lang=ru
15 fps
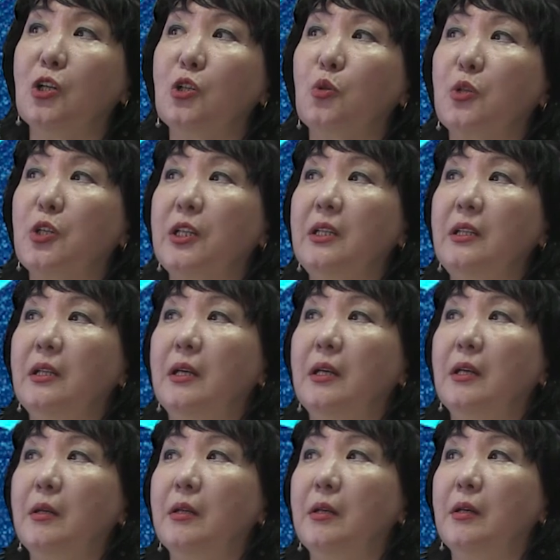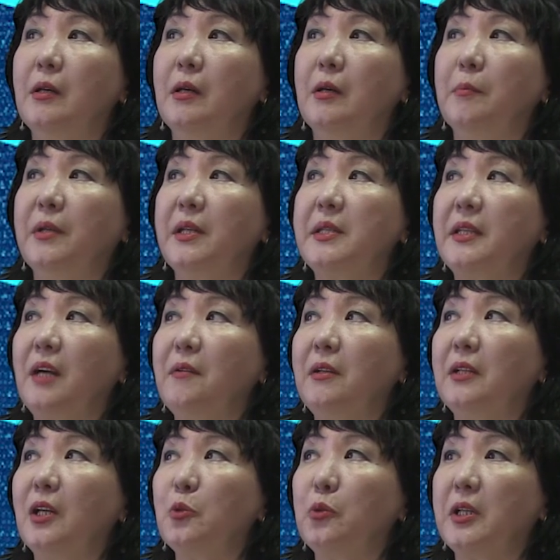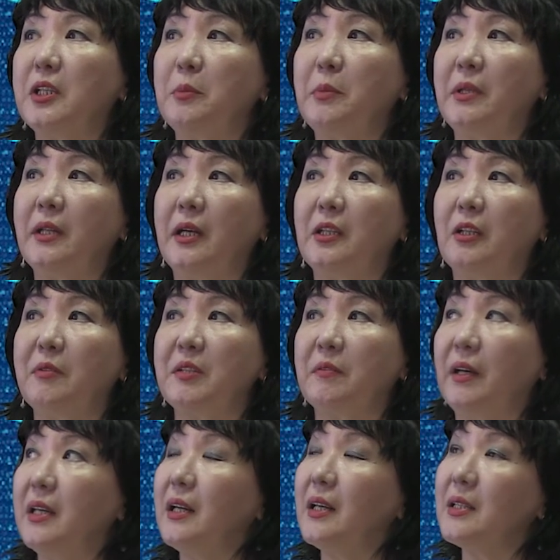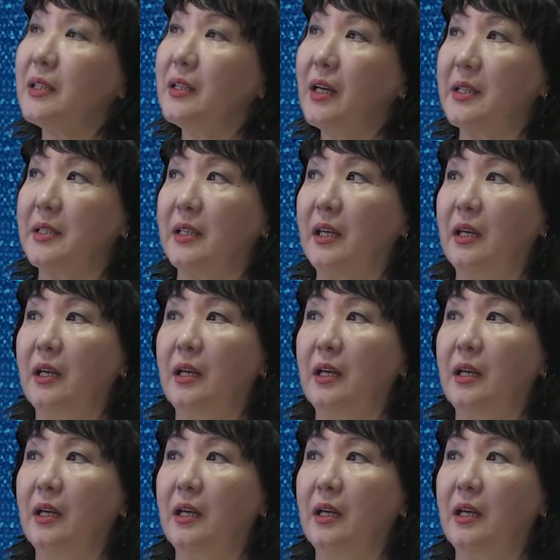Шукшин представил на суд экзаменаторов свои рассказы